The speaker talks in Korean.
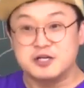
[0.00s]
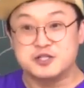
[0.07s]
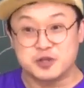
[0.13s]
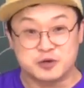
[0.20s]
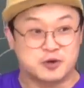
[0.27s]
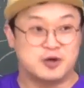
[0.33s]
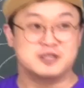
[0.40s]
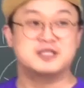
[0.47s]
걸 수도
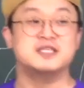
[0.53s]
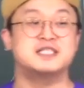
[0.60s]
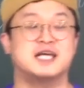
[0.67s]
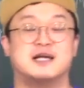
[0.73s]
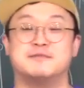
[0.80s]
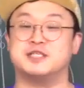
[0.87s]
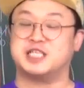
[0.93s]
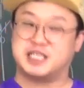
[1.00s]
있고 어떤
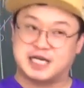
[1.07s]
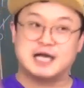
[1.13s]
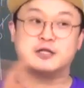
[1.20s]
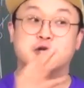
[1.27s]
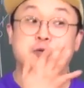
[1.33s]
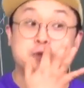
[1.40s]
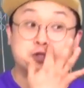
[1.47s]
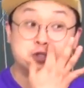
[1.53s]
사람은
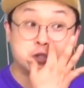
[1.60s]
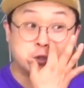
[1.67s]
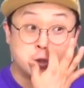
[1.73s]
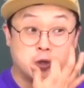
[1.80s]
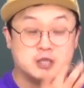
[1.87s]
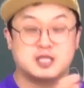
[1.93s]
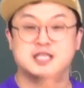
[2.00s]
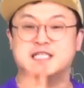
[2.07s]
시간으로 볼 수
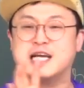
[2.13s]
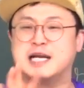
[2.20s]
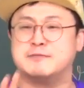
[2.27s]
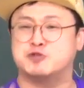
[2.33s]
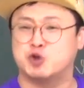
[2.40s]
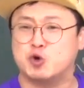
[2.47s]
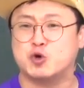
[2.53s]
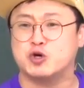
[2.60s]
있고 어떤
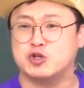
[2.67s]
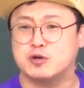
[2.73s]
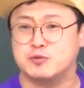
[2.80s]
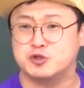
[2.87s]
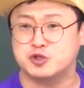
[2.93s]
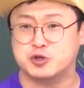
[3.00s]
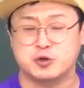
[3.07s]
사람은 조건으로 볼 수